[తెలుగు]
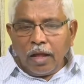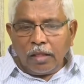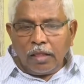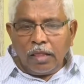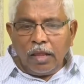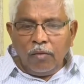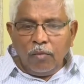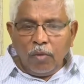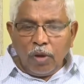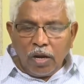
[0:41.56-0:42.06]

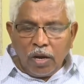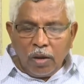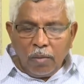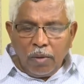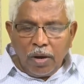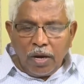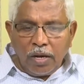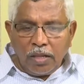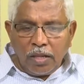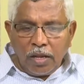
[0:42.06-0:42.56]
అట్లా
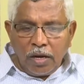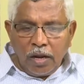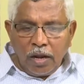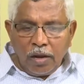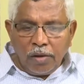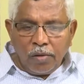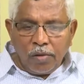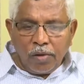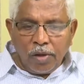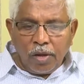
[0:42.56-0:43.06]

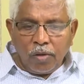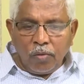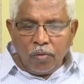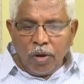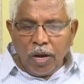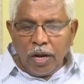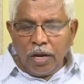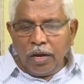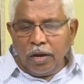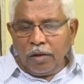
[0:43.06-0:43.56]
వెనుకబాటుతనానికి
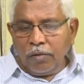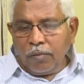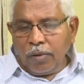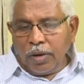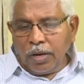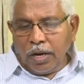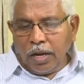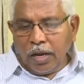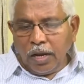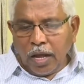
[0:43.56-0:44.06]

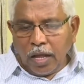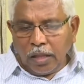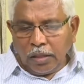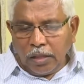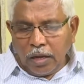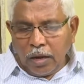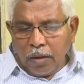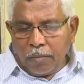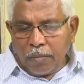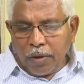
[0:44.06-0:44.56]
గురైనటువంటి
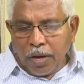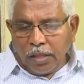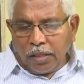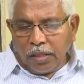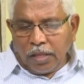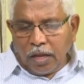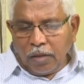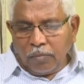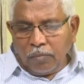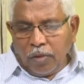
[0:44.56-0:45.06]
ఆంధ్ర
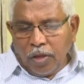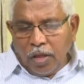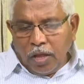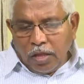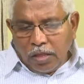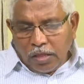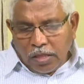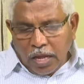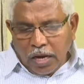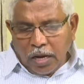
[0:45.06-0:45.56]
ప్రాంతం
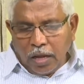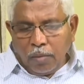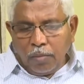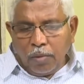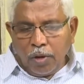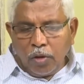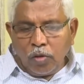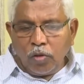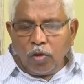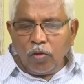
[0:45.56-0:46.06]
తన
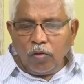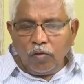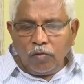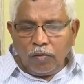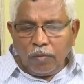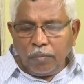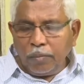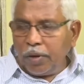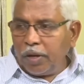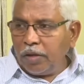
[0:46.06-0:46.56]
అభివృద్ధి
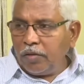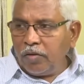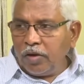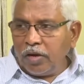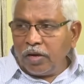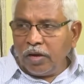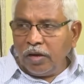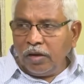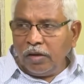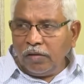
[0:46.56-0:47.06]
కోసం
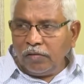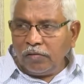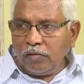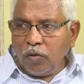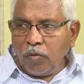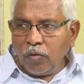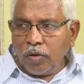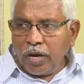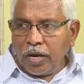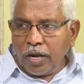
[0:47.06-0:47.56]
ప్రత్యేకంగా
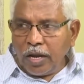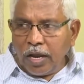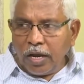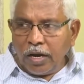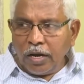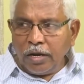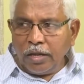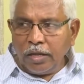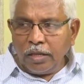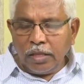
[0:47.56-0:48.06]

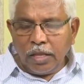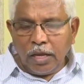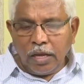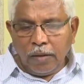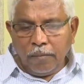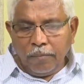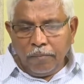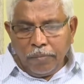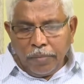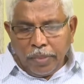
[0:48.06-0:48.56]
సౌకర్యాలు అడిగితే
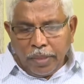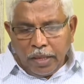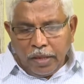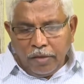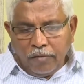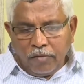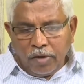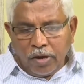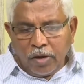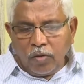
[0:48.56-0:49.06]

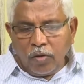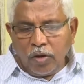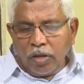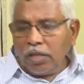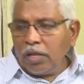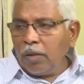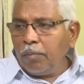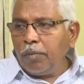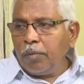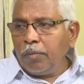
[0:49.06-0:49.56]
ఇవ్వడం కూడా
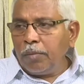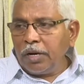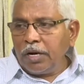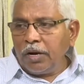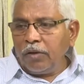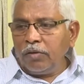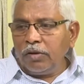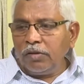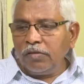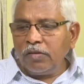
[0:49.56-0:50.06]

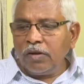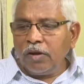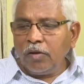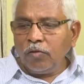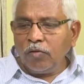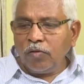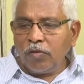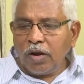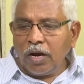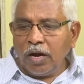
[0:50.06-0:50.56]
తప్పుపట్టవలసిన
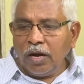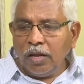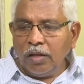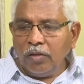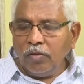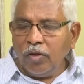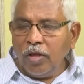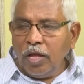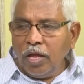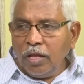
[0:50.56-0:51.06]
అవసరం
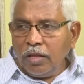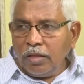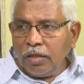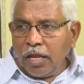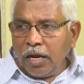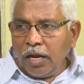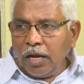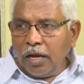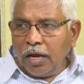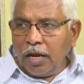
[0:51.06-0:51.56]
లేదు
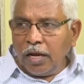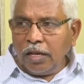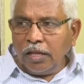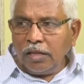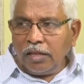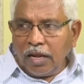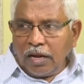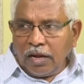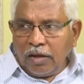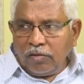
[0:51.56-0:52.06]
తెలంగాణ
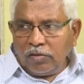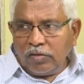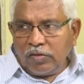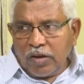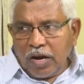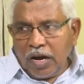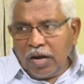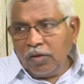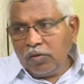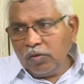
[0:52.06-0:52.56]
తన
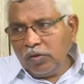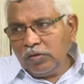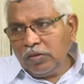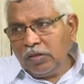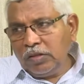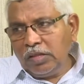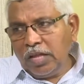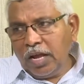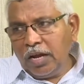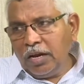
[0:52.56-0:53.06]
అవసరాల
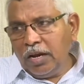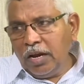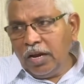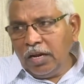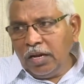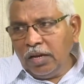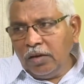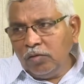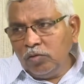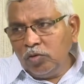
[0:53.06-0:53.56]
కోసం తాను
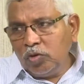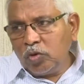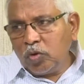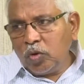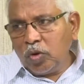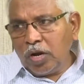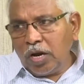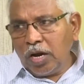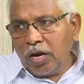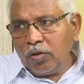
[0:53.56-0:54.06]
ఢిల్లీ నుంచి
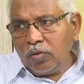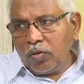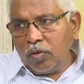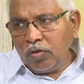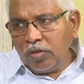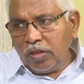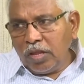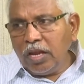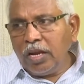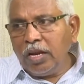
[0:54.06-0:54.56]
కొట్లాడుకో
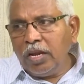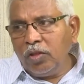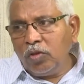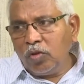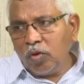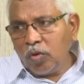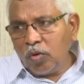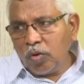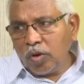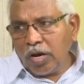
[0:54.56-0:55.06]

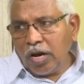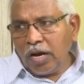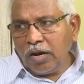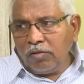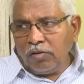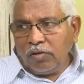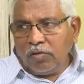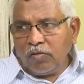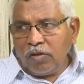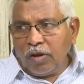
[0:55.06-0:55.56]
ఢిల్లీతో
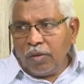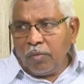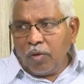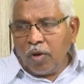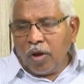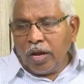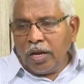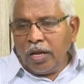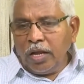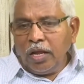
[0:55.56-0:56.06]
కొట్లాడవచ్చునేమో
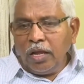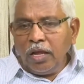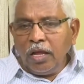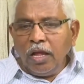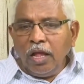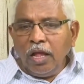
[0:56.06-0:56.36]
కానీ